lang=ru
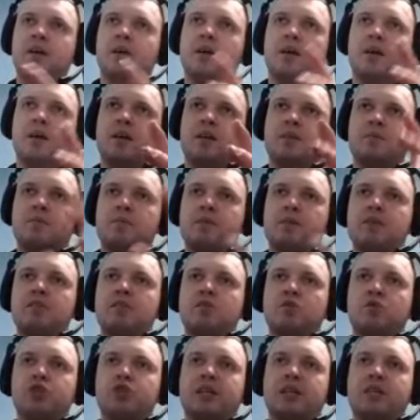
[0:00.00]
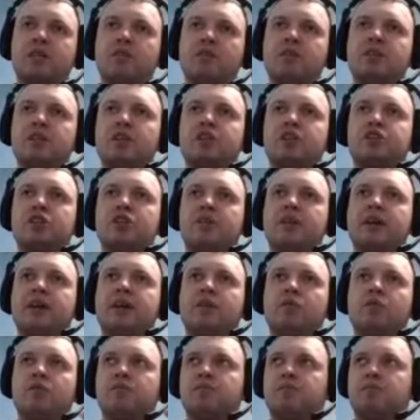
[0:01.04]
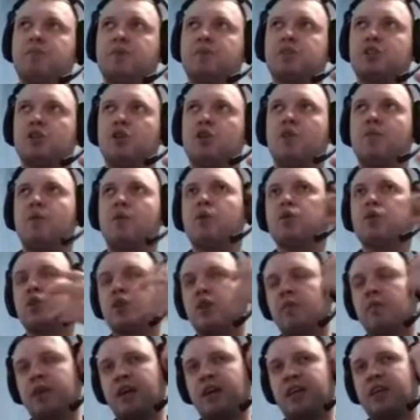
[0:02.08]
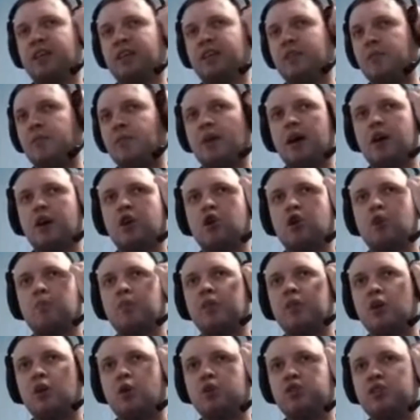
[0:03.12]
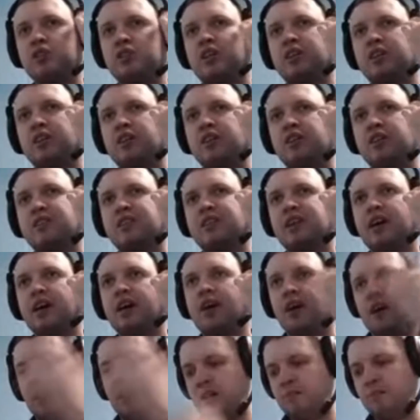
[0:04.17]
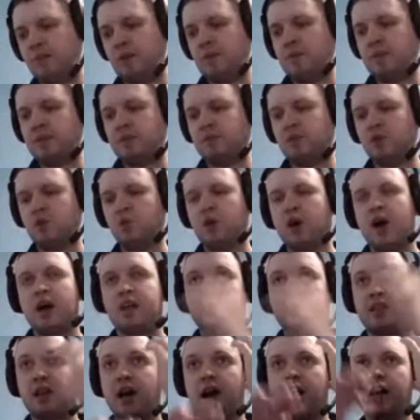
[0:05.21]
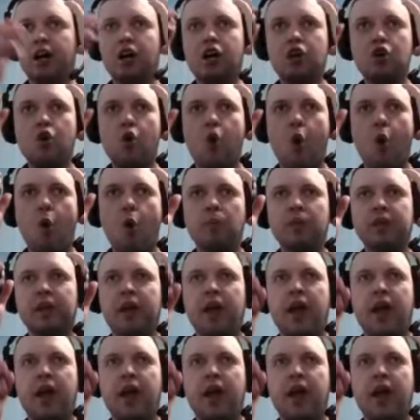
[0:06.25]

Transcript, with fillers: Вспоминаем случай, когда вы видели человека вот пожилого, у которого какие-то там огромные родинки на лице или, maybe, там на руках какие-то огромные.